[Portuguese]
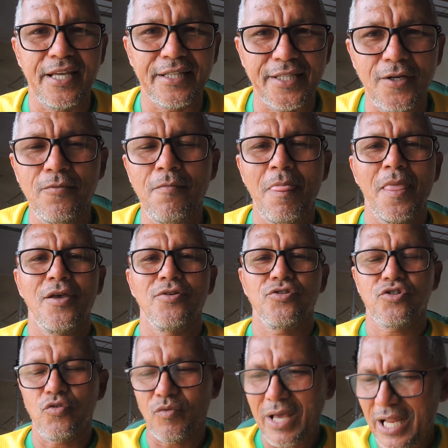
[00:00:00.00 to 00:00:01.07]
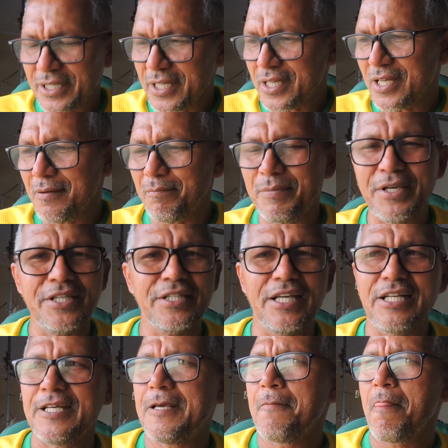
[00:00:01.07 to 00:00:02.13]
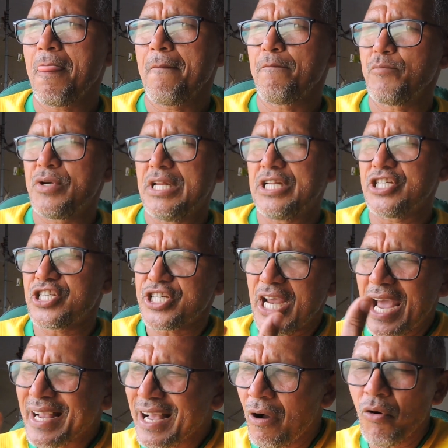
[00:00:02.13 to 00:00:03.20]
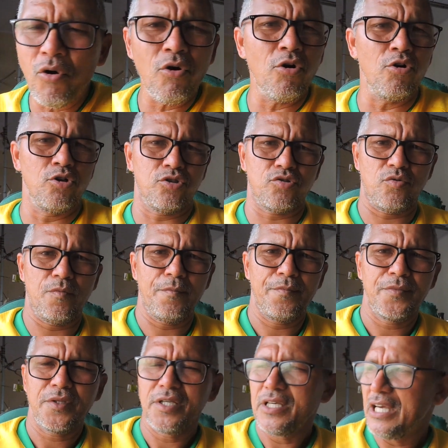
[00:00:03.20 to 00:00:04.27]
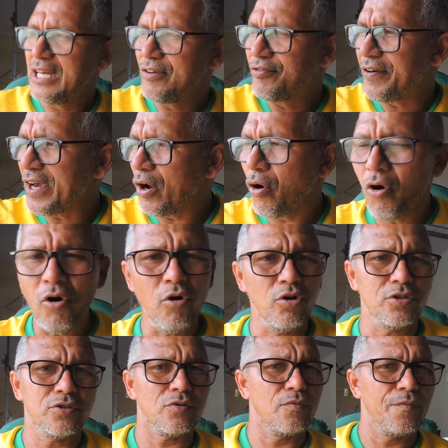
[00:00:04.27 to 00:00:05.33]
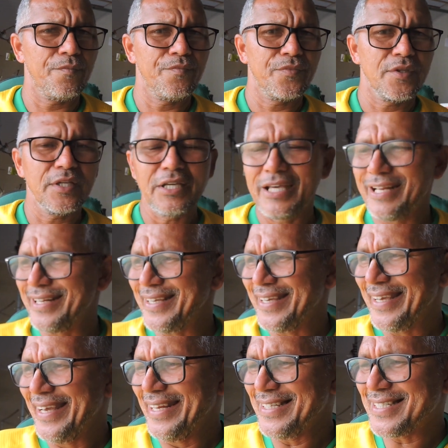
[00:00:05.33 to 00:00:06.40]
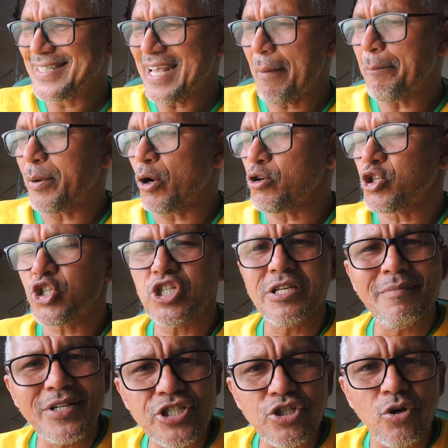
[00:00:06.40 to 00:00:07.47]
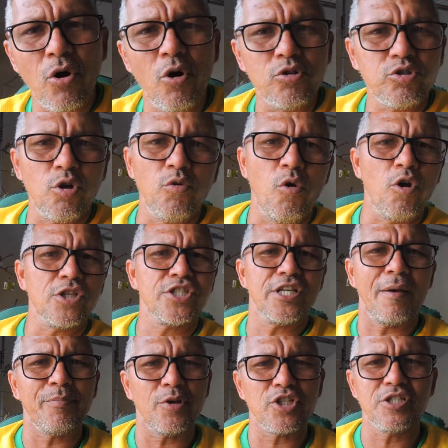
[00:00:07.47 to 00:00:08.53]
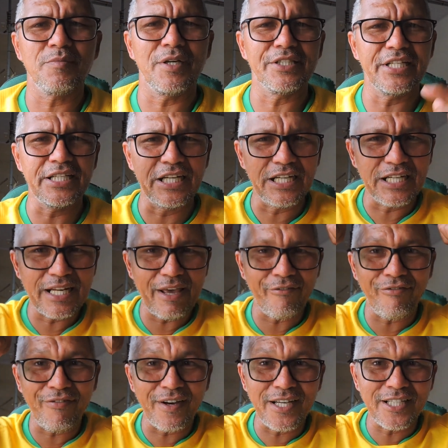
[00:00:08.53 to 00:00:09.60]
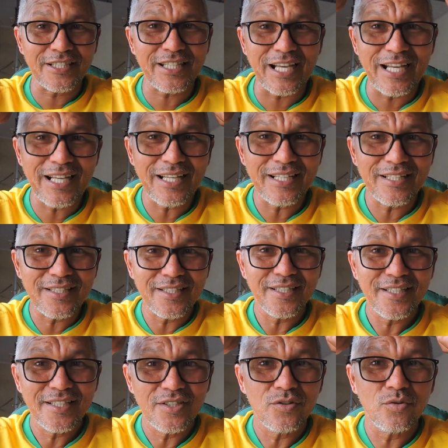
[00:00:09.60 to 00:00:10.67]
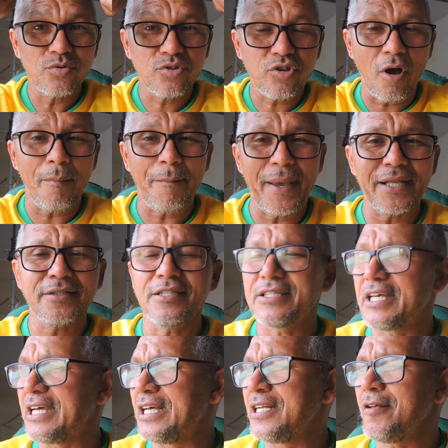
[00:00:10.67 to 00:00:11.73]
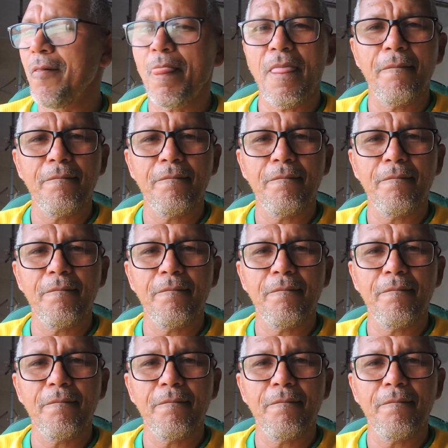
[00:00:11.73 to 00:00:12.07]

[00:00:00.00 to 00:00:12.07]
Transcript: Então, se o galo de Campina ele, ele enxerga outro, ele vê outro, ele, ele se aproxima de outro, o outro se aproxima dele, ele levanta o topete dele.